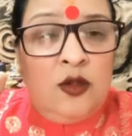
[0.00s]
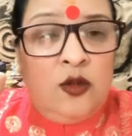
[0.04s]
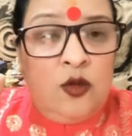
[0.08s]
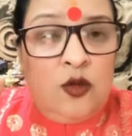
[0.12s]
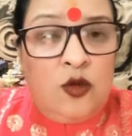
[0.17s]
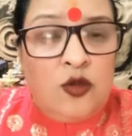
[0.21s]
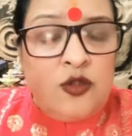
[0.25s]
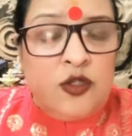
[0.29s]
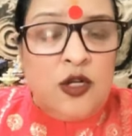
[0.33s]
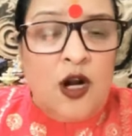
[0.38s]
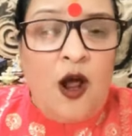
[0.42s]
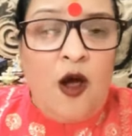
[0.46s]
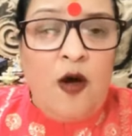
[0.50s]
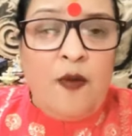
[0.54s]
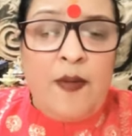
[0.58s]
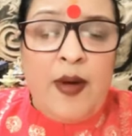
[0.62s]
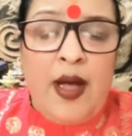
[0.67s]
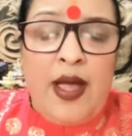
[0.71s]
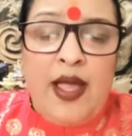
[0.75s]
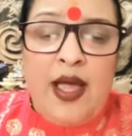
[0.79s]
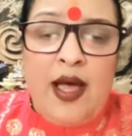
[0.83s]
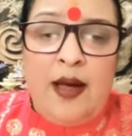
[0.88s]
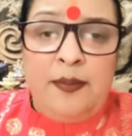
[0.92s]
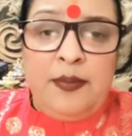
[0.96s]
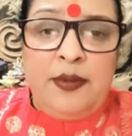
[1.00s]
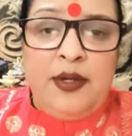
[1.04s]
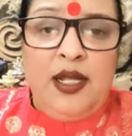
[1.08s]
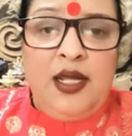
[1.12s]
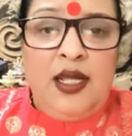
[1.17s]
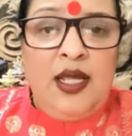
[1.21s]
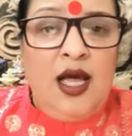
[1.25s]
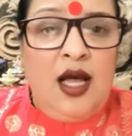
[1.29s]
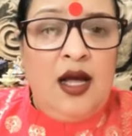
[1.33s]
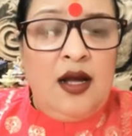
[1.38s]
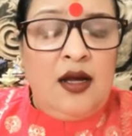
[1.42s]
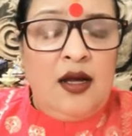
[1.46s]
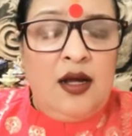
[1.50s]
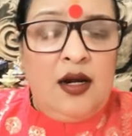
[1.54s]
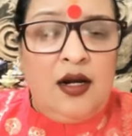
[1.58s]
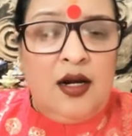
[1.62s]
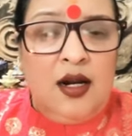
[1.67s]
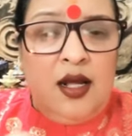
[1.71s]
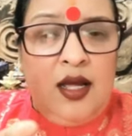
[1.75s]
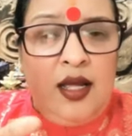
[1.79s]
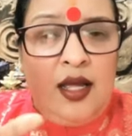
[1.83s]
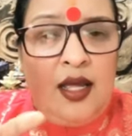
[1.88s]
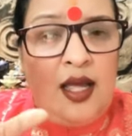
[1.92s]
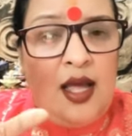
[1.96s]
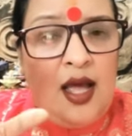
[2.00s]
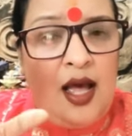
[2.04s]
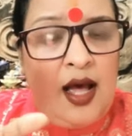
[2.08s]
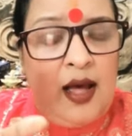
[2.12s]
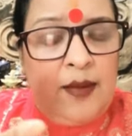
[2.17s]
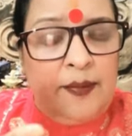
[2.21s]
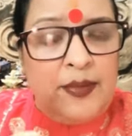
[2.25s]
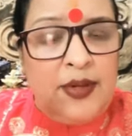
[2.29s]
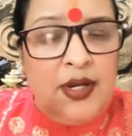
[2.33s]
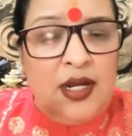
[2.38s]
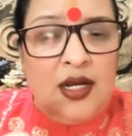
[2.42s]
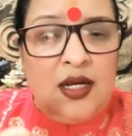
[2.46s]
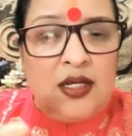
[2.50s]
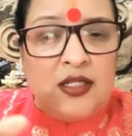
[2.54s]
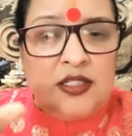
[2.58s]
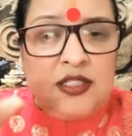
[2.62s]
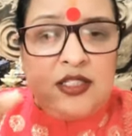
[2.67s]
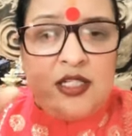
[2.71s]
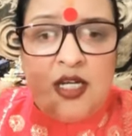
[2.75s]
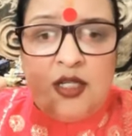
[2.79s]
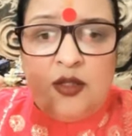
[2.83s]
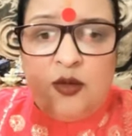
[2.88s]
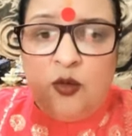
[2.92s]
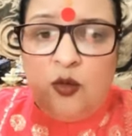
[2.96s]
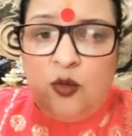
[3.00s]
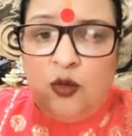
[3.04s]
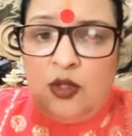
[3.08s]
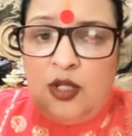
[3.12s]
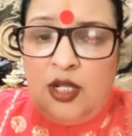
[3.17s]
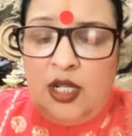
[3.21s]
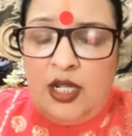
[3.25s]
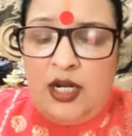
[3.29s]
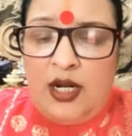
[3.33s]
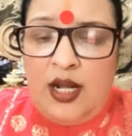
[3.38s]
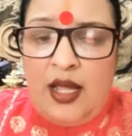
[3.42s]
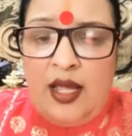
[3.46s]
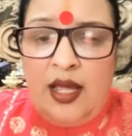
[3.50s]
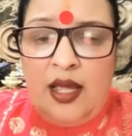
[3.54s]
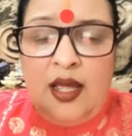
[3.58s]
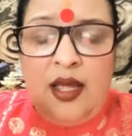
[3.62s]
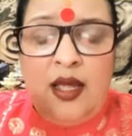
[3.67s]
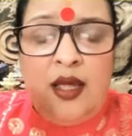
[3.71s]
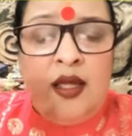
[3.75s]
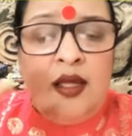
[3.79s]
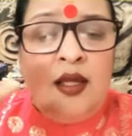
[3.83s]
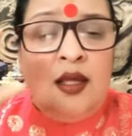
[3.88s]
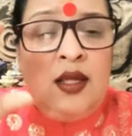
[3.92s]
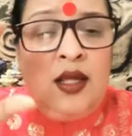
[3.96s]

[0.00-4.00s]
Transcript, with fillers: दूसरा उपाय आपने क्या करना है आपने कच्चा दूध लेना है